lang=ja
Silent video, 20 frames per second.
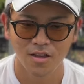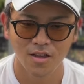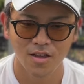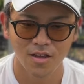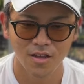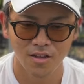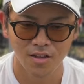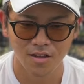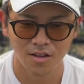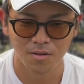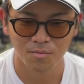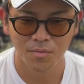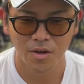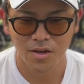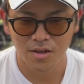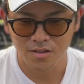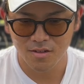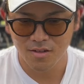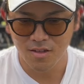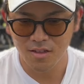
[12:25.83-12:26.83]
えー、
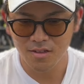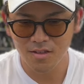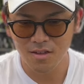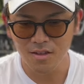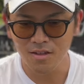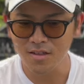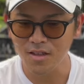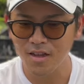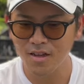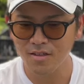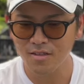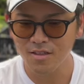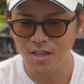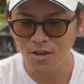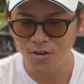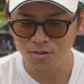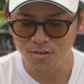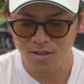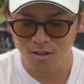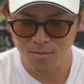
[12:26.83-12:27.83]
まあ、遺伝的な多
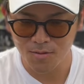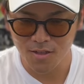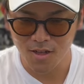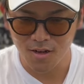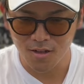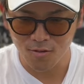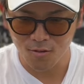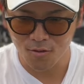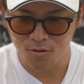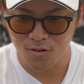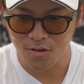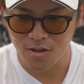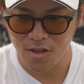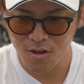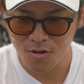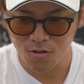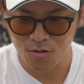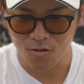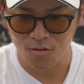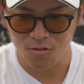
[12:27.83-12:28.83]
様性みたいなところは
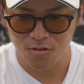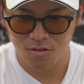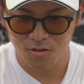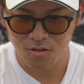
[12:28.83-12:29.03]
結構